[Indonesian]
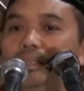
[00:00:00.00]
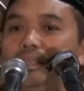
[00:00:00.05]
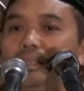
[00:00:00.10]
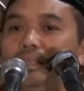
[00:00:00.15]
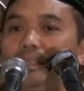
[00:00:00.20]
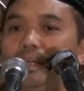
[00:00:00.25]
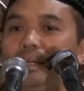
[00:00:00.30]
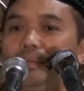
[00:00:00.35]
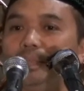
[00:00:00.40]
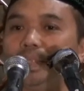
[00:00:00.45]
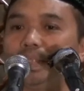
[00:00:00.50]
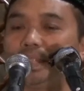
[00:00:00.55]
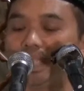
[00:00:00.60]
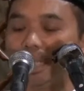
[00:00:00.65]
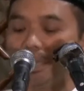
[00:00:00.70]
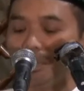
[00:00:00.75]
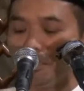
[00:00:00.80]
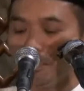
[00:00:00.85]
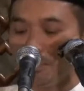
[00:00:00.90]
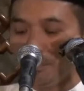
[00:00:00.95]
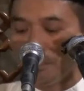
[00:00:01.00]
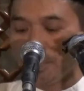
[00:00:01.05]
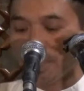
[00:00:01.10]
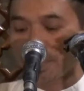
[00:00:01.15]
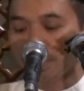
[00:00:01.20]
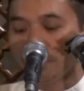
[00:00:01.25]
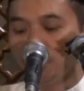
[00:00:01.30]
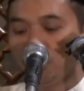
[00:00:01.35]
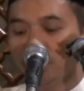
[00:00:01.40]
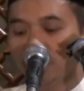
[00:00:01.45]
tidak bisa
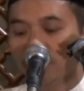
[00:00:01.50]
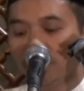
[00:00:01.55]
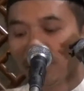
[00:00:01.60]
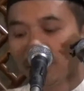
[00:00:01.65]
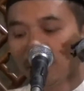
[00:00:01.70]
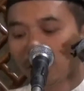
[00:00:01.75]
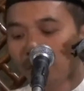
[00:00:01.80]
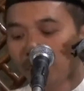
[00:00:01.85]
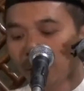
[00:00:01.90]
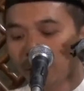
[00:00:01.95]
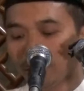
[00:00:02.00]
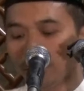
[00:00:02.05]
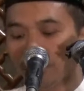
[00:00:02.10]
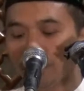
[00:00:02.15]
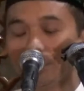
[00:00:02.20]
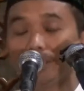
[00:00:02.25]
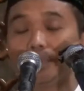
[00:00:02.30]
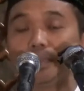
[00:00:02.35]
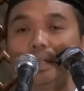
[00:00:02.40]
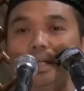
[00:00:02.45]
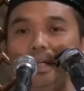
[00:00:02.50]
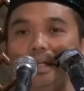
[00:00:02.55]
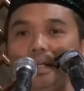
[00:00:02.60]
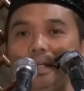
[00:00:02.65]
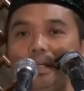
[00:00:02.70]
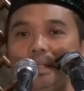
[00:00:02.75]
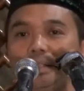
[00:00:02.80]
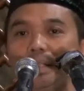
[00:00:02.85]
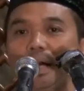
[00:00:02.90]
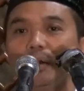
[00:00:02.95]
bertemu dengan Ramadan e,
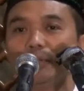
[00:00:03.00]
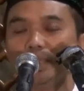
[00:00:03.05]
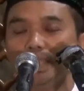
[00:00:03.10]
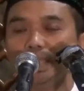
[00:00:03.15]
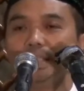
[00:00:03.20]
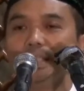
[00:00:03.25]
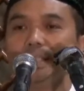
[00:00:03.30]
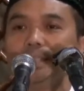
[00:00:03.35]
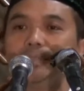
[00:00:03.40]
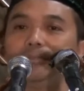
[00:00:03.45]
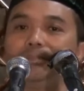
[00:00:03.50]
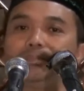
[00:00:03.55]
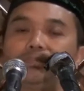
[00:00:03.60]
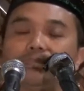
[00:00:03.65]
tahun ini.